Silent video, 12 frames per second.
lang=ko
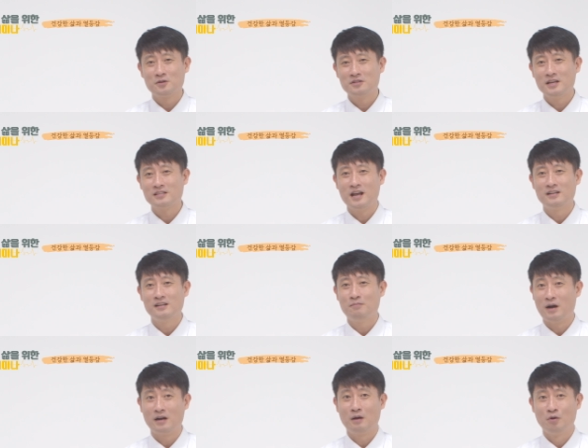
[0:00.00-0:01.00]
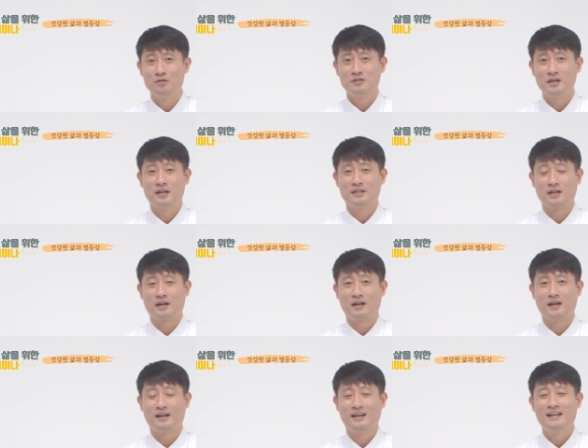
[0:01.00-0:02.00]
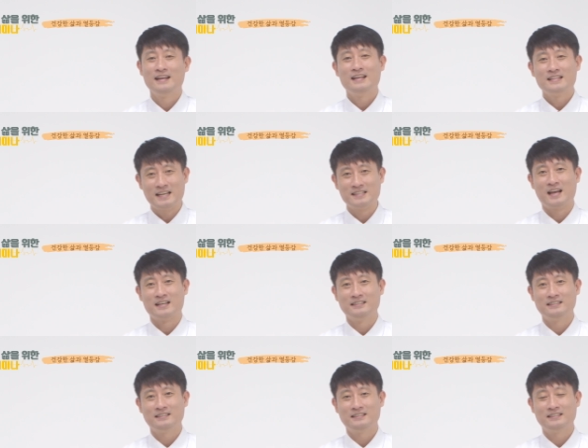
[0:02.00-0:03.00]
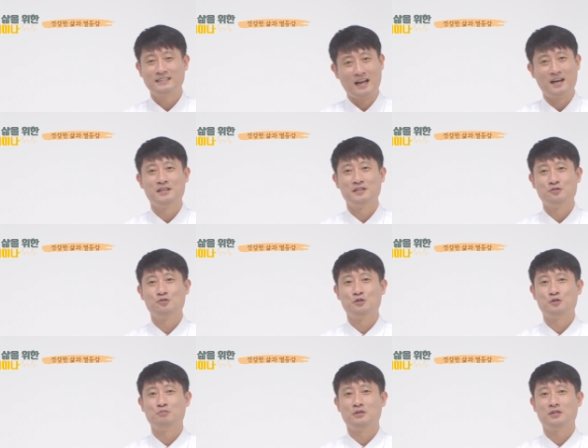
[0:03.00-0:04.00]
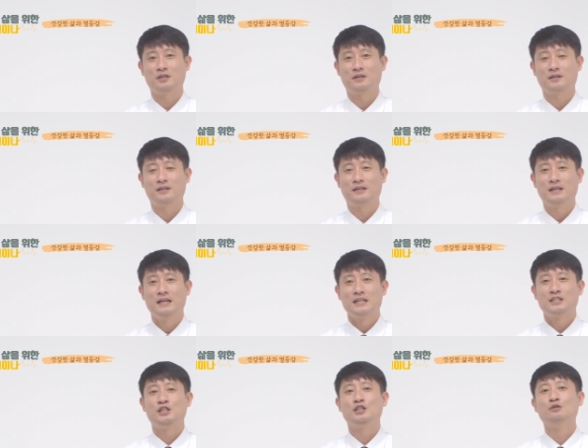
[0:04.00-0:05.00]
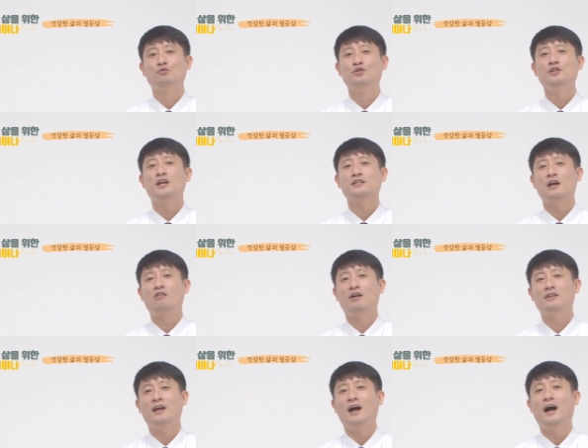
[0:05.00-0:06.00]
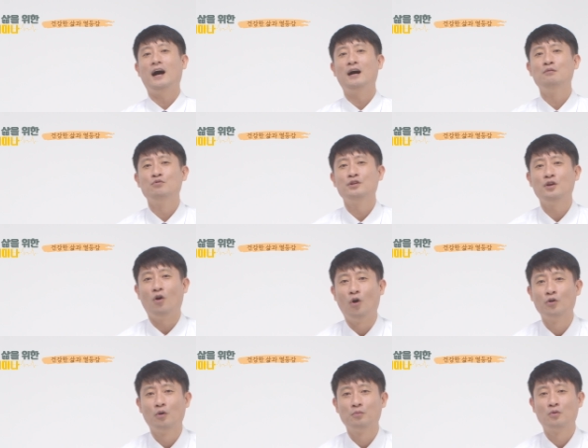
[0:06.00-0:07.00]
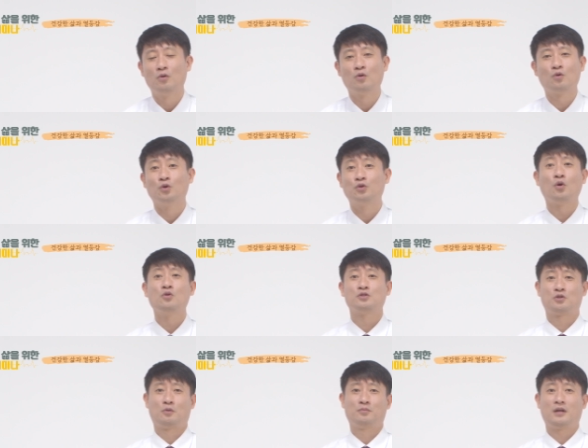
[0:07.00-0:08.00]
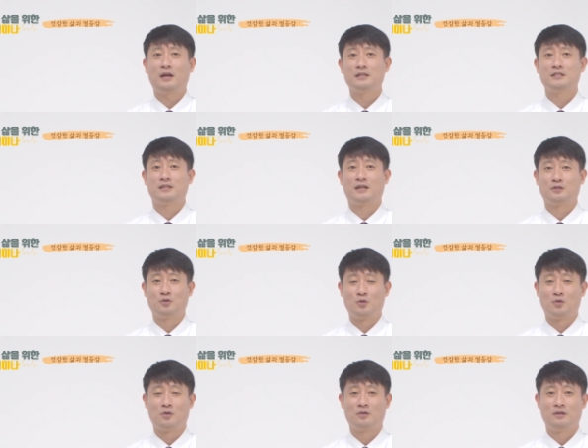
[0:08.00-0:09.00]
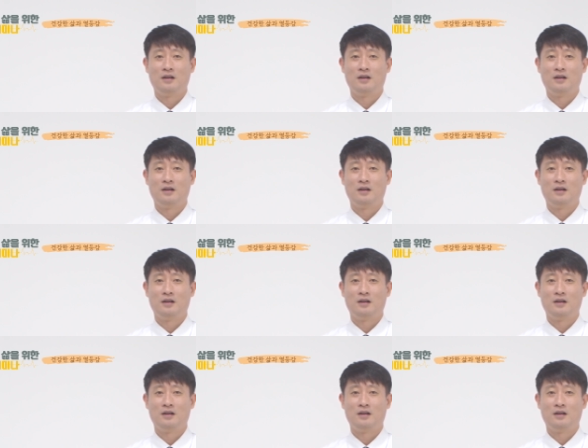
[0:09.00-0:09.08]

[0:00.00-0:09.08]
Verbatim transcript: 세상을 바라보느냐에 따라 세상은 달라질 수 있습니다. 지금 우리의 상황이 아무리 어렵고 고통스럽다 할지라도